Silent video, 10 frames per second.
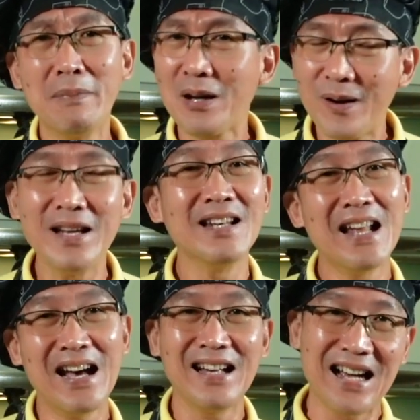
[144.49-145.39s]
ไม่ค่อย
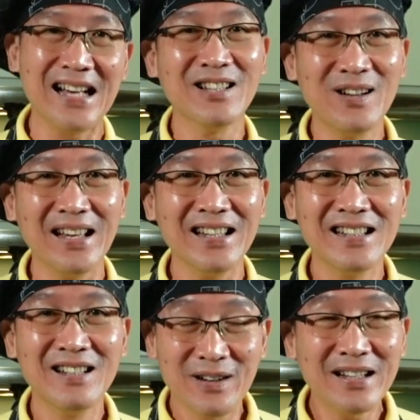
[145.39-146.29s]
น่าทานเท่าไหร่
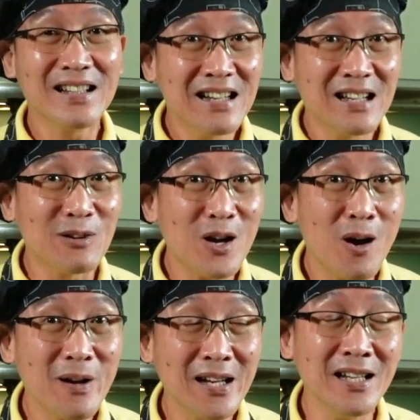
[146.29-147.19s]
เพราะฉะนั้นเราท
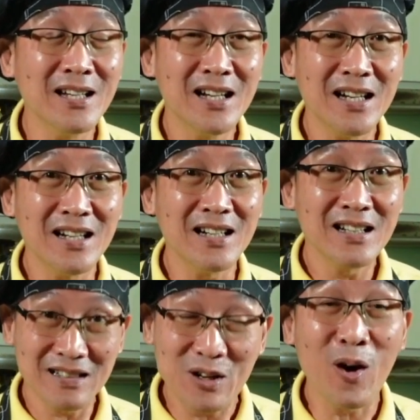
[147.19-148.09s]
อดให้
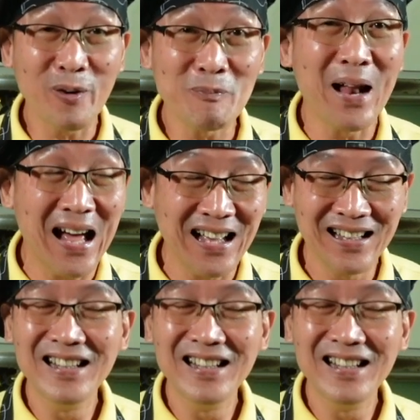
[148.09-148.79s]
ทอดปลา